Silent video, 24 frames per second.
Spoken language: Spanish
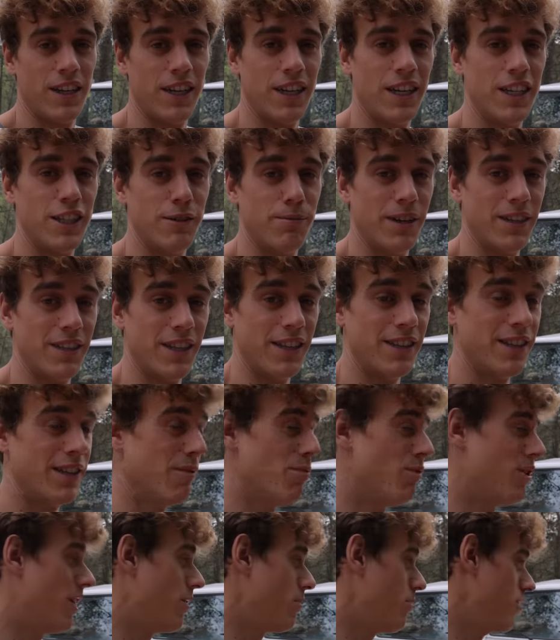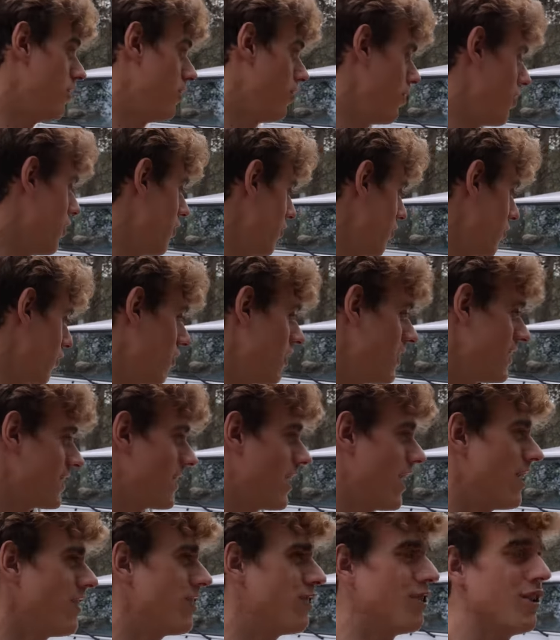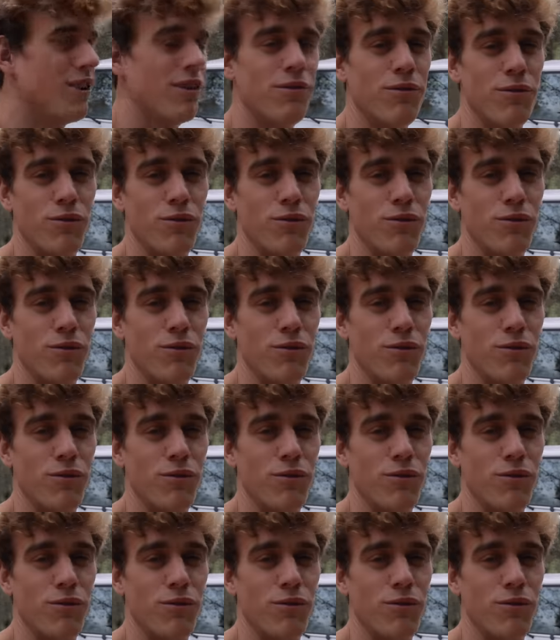que es bastante buena opción. No descarto en el